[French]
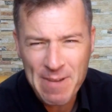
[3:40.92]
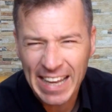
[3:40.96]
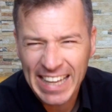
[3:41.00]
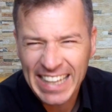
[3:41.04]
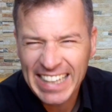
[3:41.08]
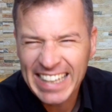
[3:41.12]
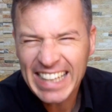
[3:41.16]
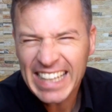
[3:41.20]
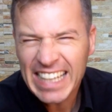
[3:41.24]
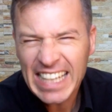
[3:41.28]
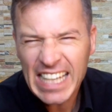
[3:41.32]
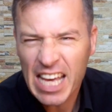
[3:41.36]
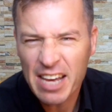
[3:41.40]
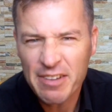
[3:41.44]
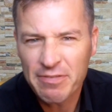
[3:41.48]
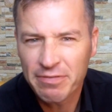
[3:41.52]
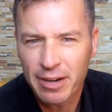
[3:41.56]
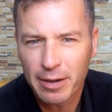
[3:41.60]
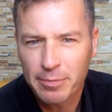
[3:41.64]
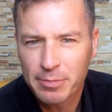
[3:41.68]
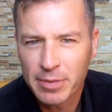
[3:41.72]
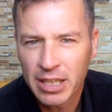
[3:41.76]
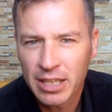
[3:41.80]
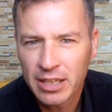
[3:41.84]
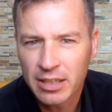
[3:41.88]
Mais qui est
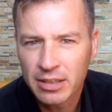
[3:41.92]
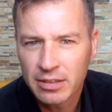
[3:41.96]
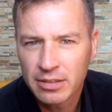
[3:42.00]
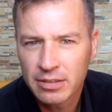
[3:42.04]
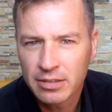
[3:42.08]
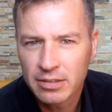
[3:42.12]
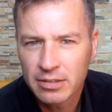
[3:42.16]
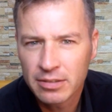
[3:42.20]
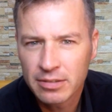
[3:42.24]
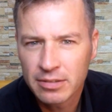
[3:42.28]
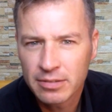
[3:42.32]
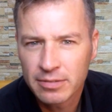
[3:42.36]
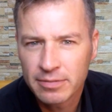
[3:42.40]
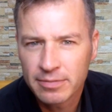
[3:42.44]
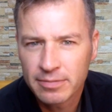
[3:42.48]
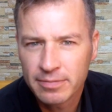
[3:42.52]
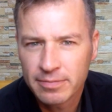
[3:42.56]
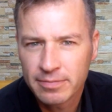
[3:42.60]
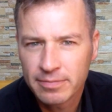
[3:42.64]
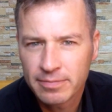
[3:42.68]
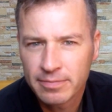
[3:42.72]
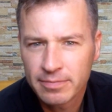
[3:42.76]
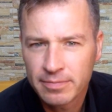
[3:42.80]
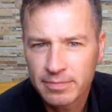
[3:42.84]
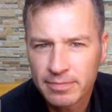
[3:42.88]
Fabien
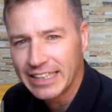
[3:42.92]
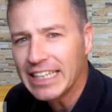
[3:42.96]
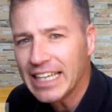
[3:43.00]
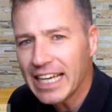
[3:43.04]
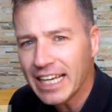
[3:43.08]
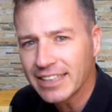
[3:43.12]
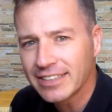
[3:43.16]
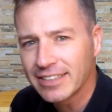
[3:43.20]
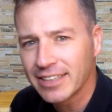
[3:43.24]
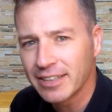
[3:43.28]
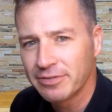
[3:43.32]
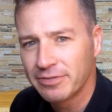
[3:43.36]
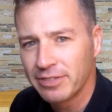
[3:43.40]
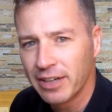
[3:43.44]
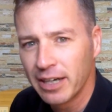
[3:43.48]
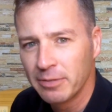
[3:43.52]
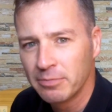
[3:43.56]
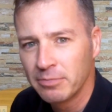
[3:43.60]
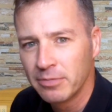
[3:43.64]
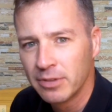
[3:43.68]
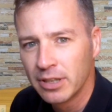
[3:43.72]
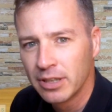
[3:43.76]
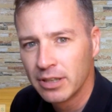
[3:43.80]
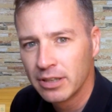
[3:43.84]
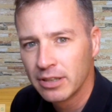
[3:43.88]
Qui est sa
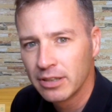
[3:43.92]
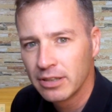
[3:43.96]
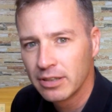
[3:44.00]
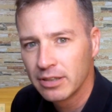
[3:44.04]
femme